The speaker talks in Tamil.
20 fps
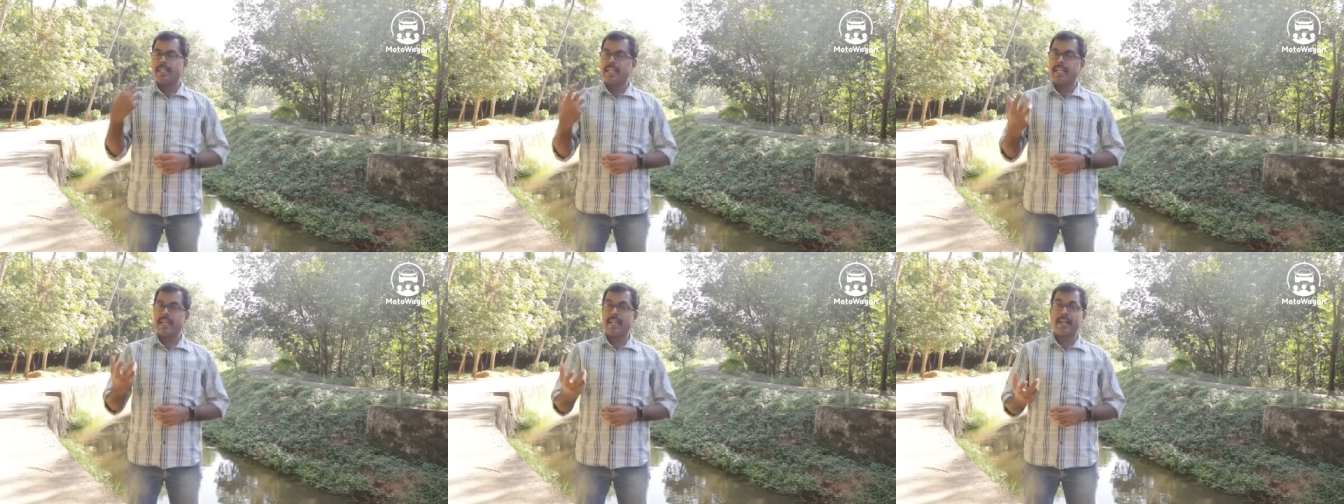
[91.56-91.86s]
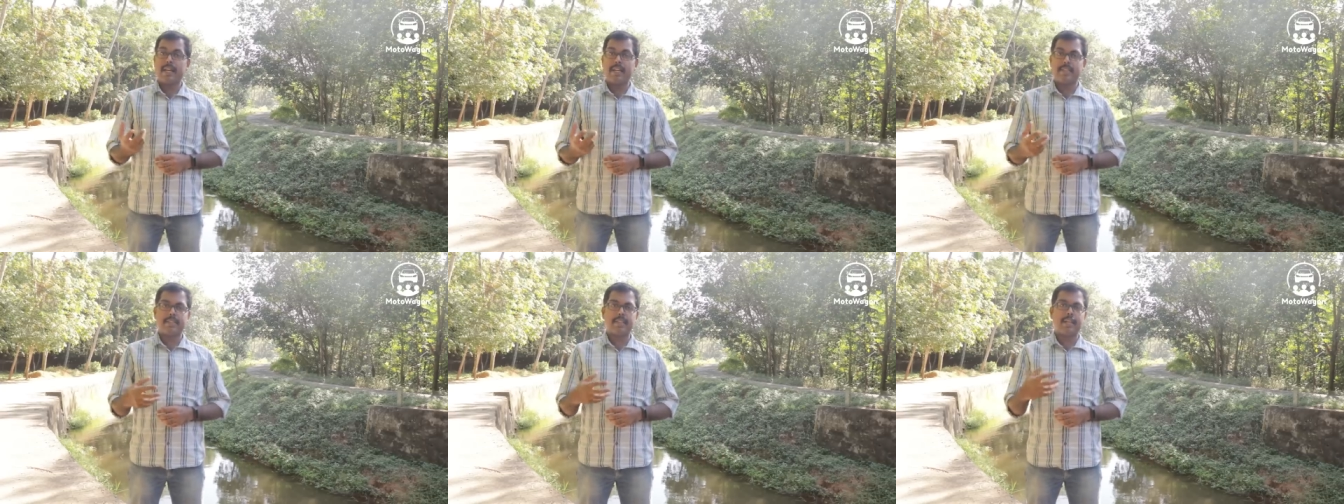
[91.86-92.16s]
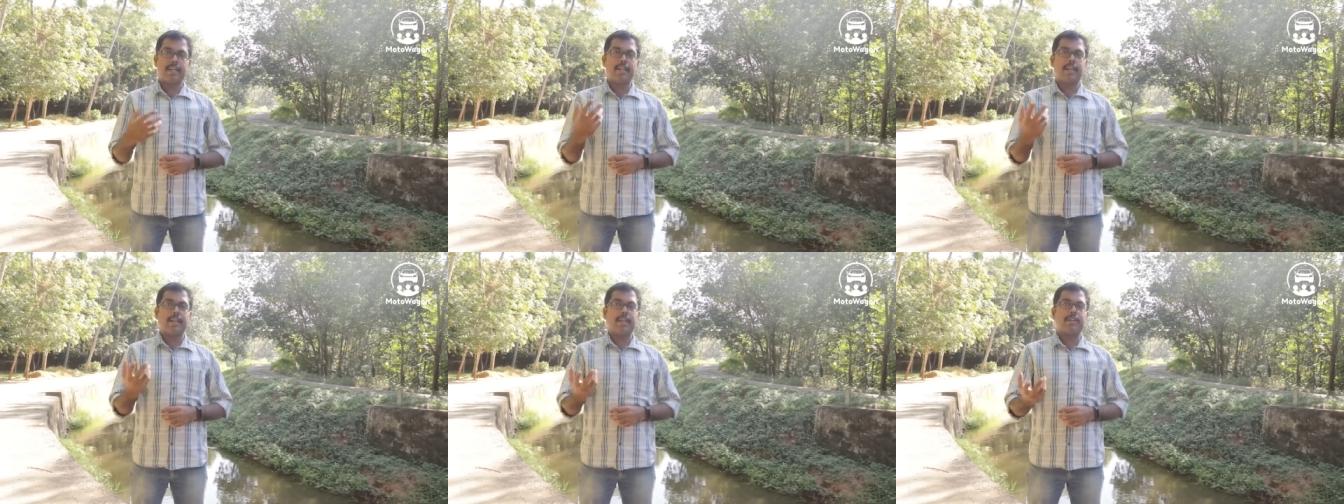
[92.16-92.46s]
நிறைய கார்ஸை
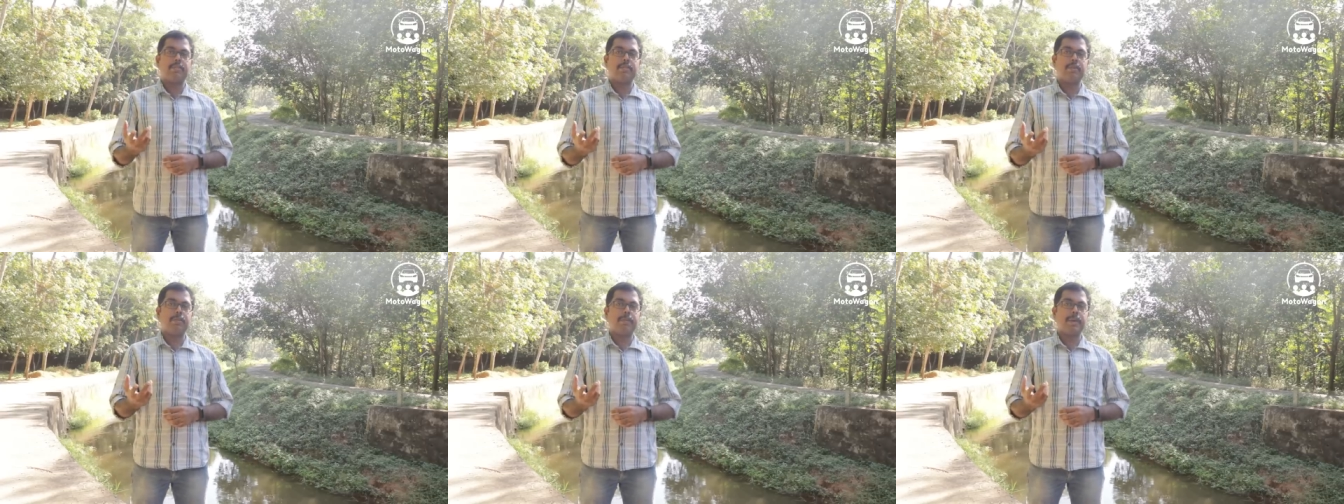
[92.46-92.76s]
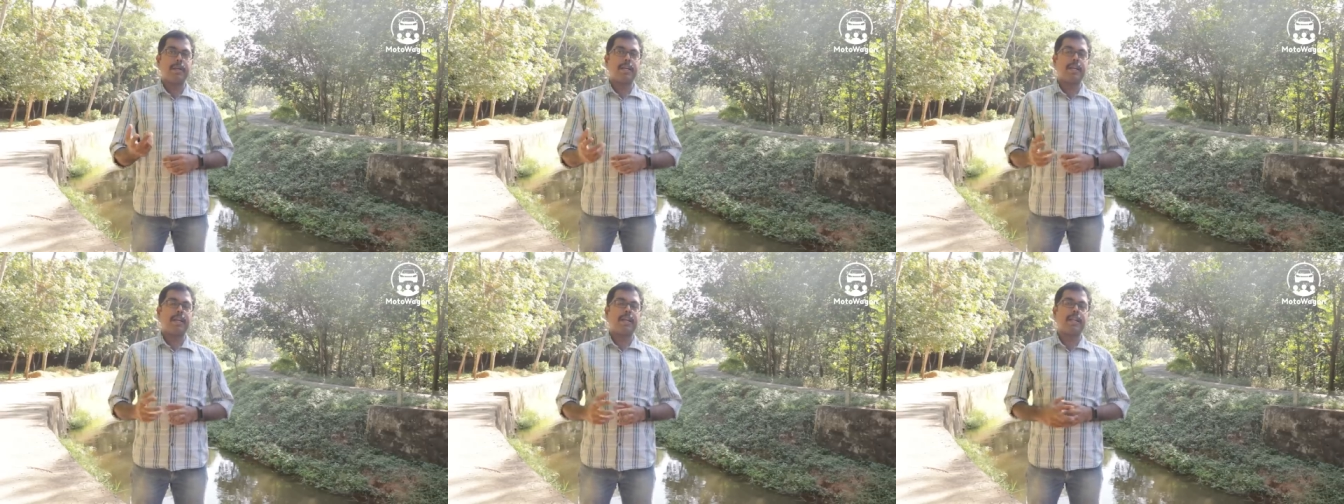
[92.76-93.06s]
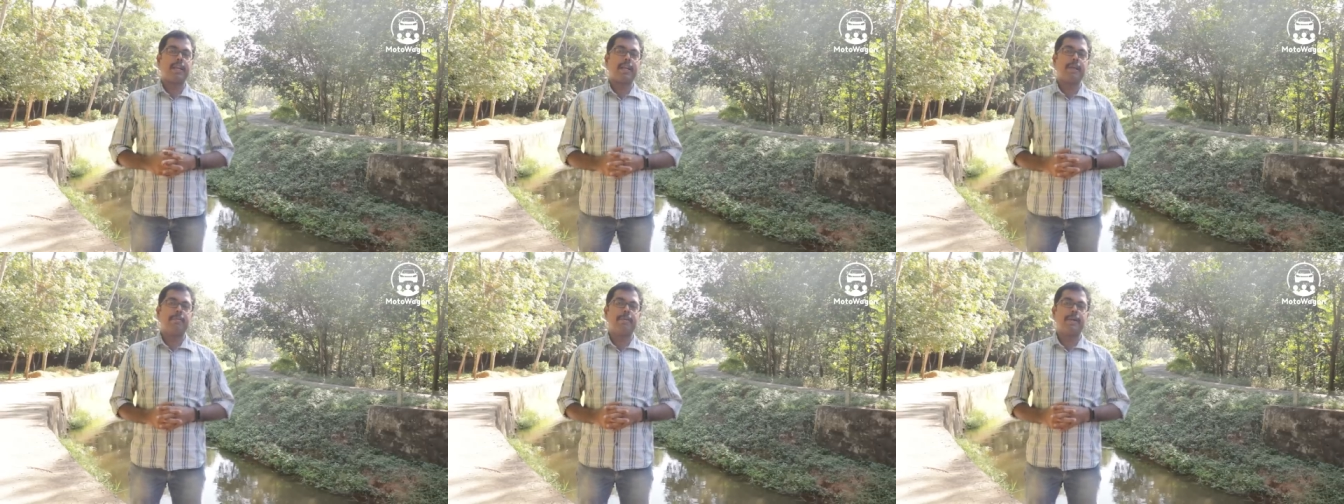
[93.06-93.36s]
ரிவ்யூ
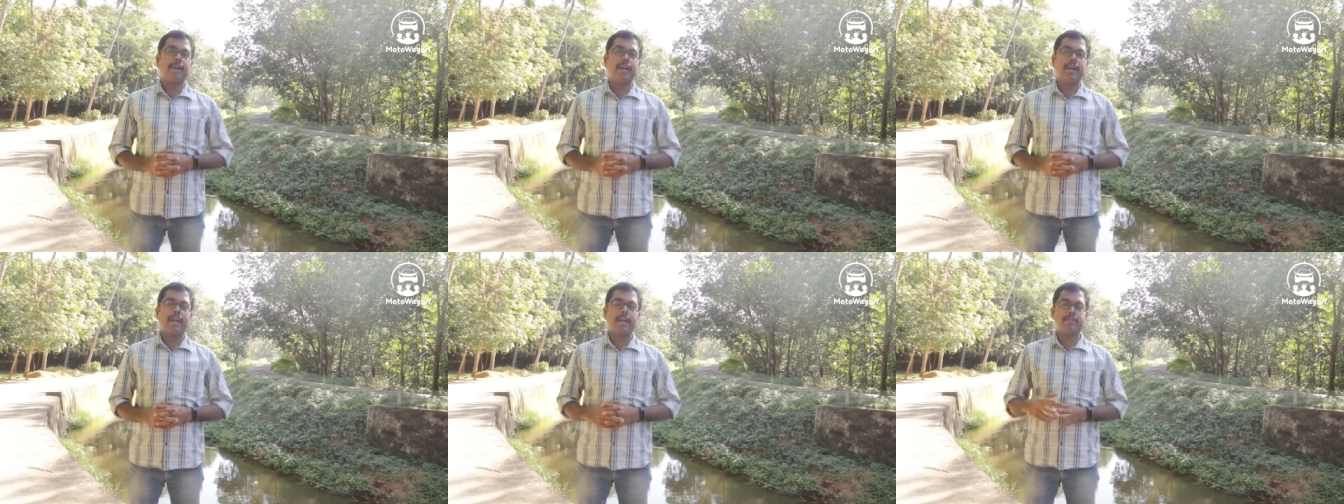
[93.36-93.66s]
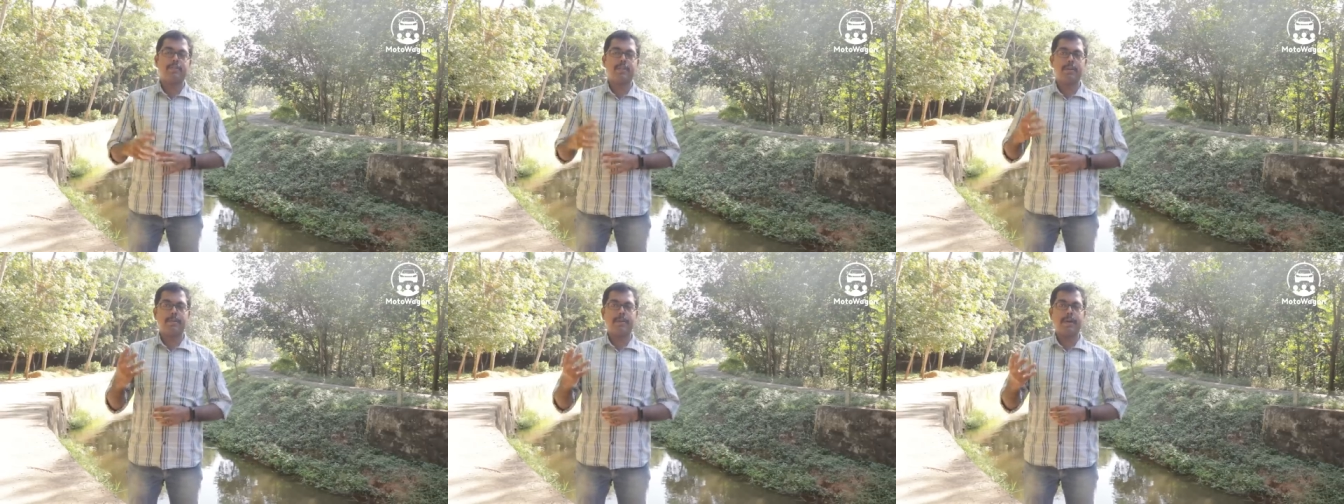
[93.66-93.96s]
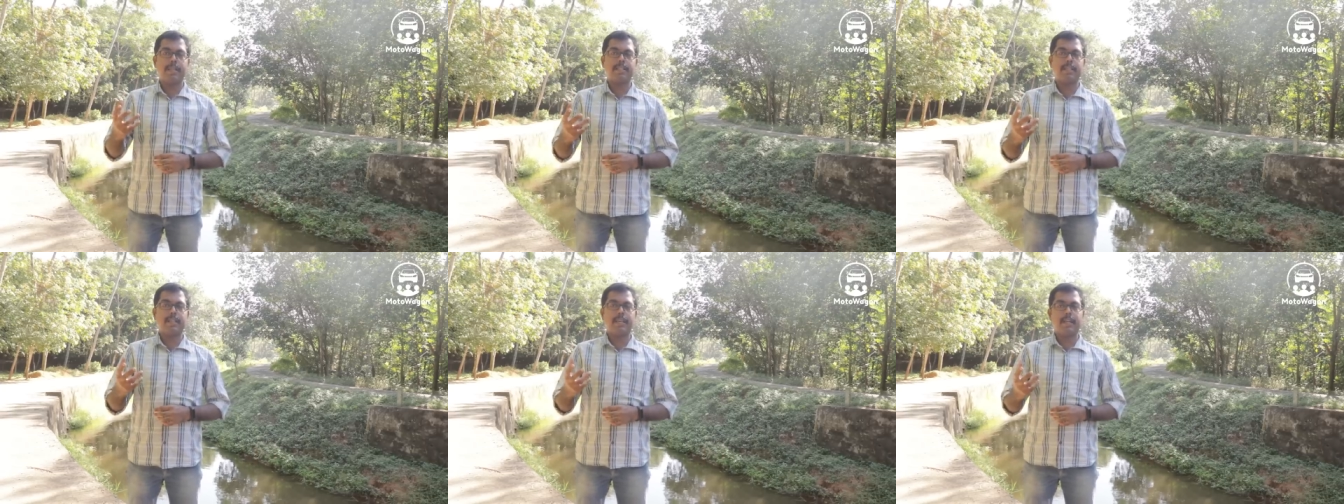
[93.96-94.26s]
பண்ணுங்கன்னு கேட்பாங்க ஆக்சுவலி
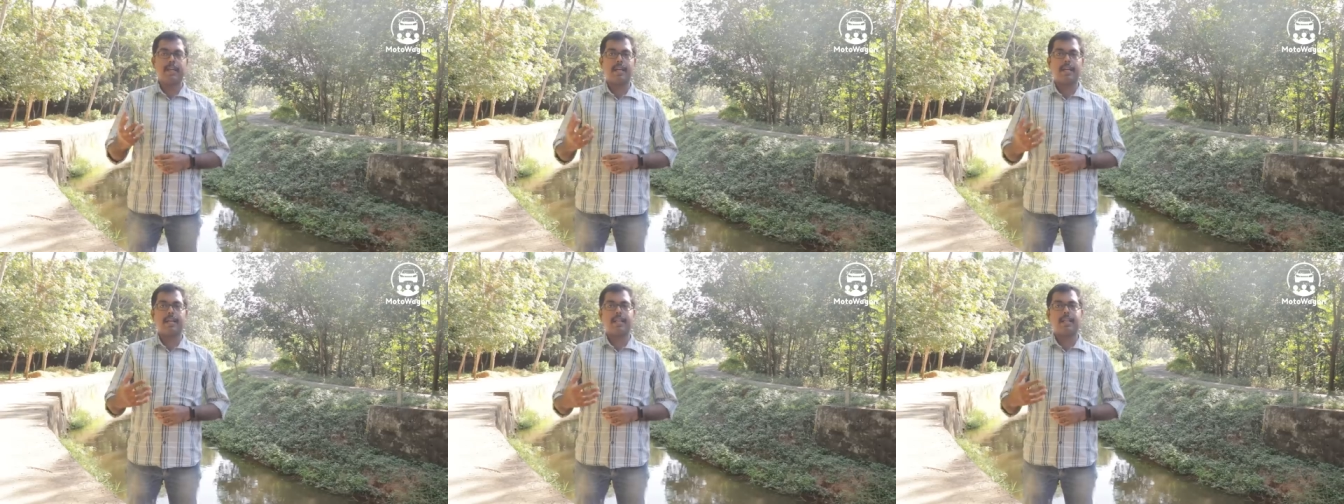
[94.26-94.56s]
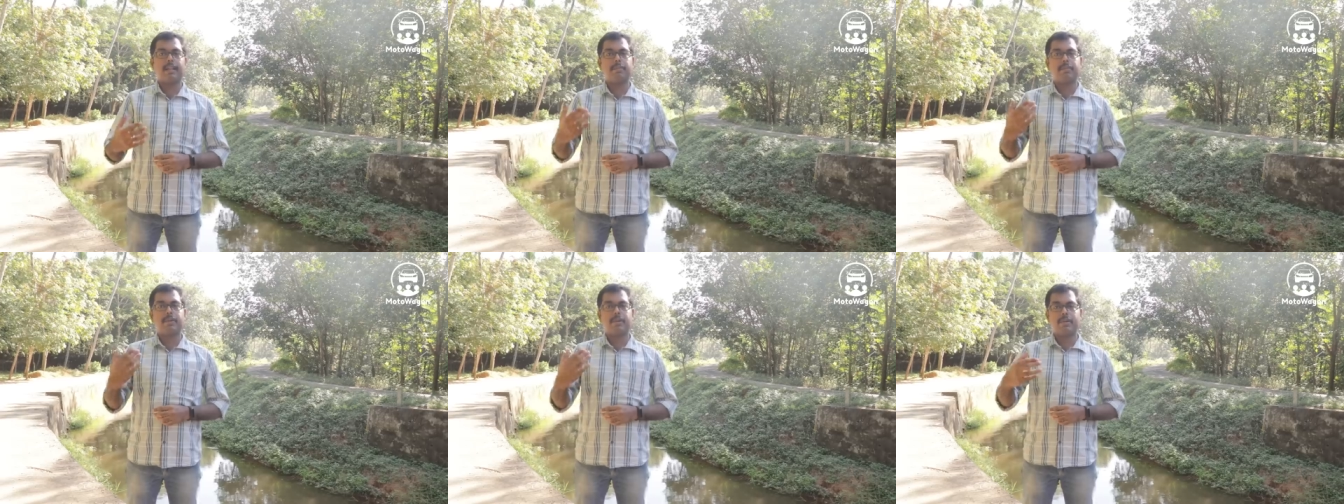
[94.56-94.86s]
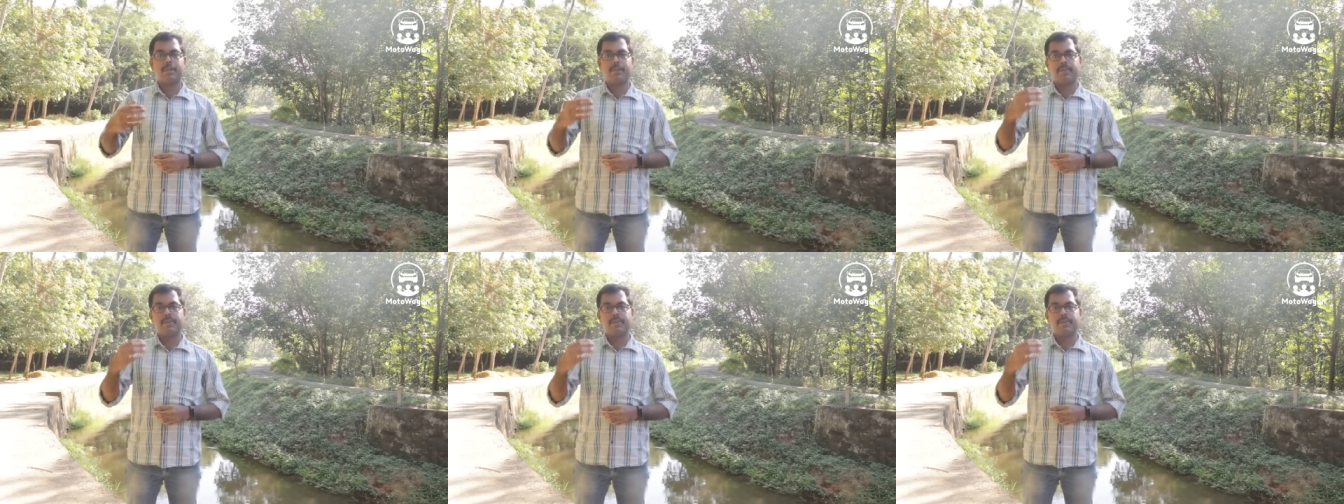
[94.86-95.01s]
பார்த்தீங்கன்னா நம்ம